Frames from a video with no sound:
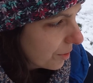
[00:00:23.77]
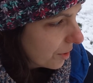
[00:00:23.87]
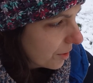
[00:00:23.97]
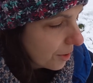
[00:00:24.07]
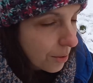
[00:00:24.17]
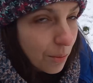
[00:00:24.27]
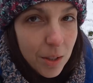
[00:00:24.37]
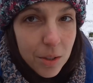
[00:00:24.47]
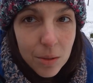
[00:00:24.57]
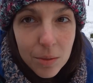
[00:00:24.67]
z
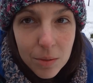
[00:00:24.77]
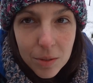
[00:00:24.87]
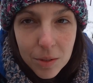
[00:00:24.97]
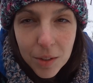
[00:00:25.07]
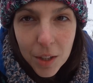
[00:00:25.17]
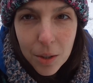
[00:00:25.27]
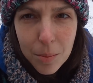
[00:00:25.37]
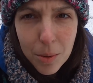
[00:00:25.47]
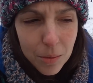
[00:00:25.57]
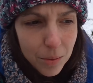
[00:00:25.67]
sytuacją y,
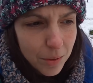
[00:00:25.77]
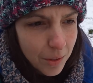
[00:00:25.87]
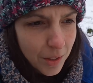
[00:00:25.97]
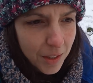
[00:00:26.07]
wiadomą, y,